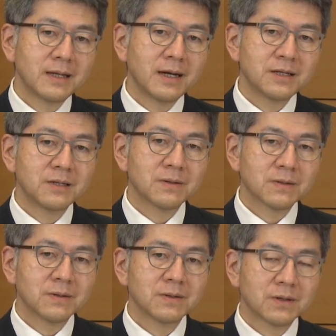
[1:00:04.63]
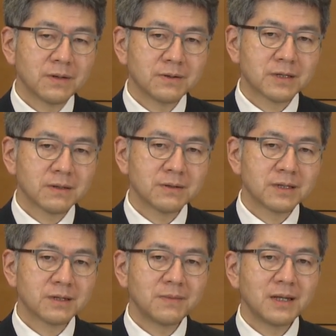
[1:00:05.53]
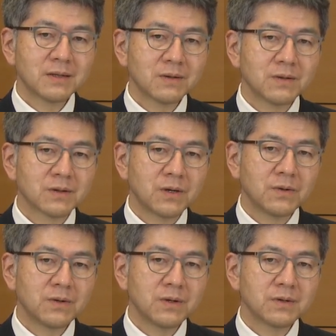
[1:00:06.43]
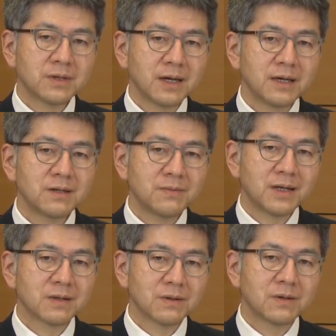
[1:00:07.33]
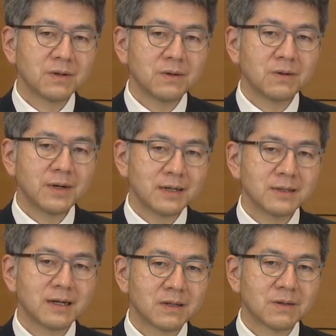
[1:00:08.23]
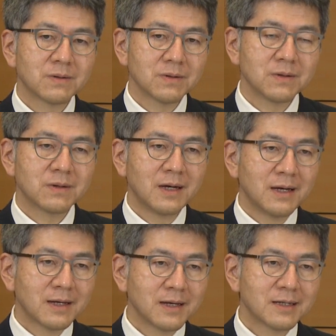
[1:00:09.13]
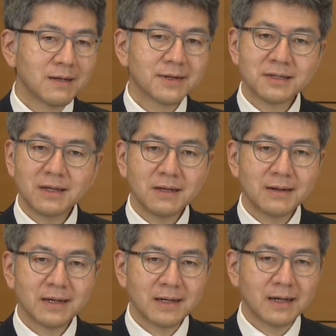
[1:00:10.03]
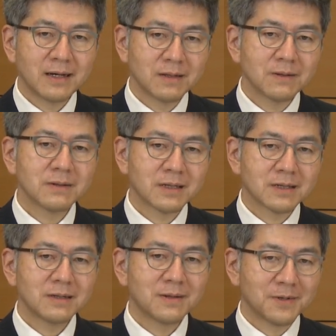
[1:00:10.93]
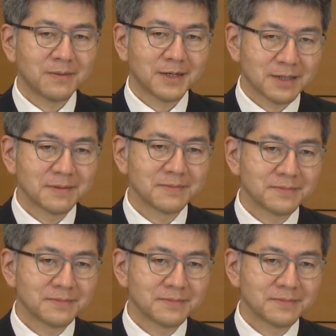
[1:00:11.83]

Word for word: 帯一路と競争する面と協力できる面と両方あるんだということを決して忘れてはいけないと私は思います。